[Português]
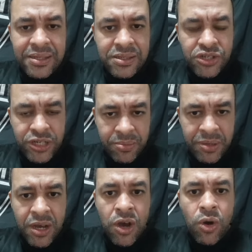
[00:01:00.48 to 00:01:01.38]
esse time.
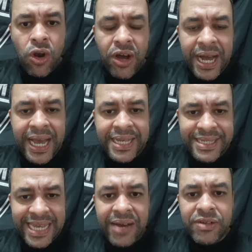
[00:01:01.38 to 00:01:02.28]
Colocar
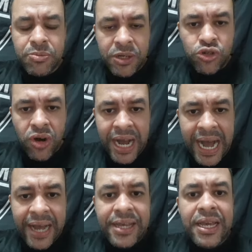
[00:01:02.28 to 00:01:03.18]
reservas para
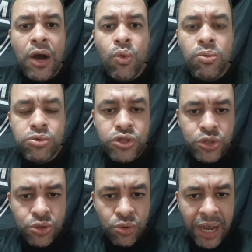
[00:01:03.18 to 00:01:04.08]
jogar e alguns
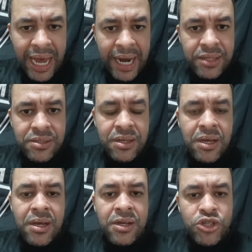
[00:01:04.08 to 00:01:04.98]
titulares.
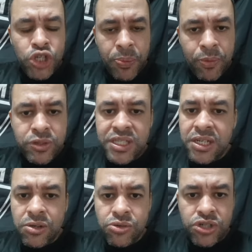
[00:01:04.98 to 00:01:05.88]
Tipo,
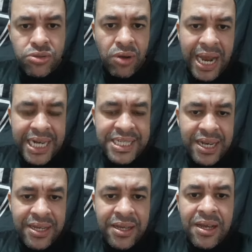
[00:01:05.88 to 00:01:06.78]
cinco titulares
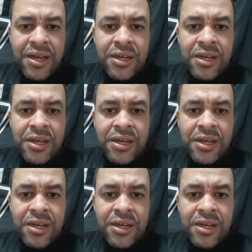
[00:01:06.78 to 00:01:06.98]
ali